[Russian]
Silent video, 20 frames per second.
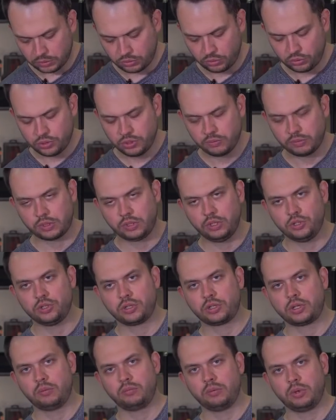подключить, в
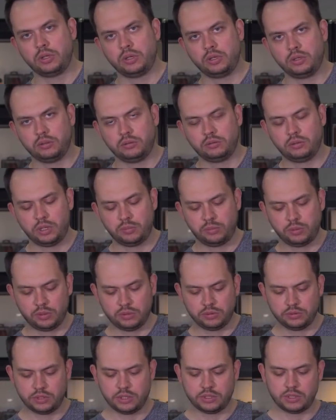отличие от компании
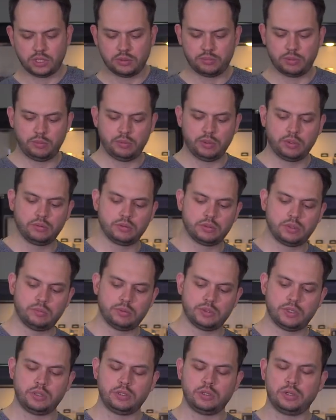Apple, здесь надо прибегнуть
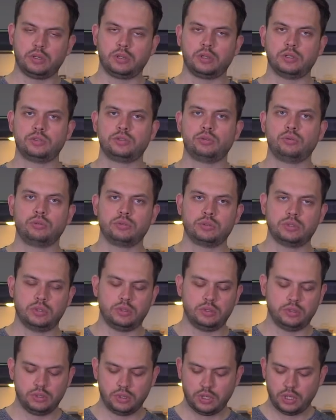обязательно к
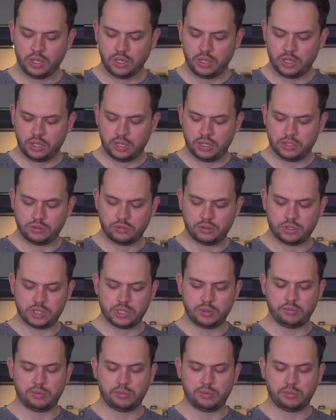конструкции. Если у нас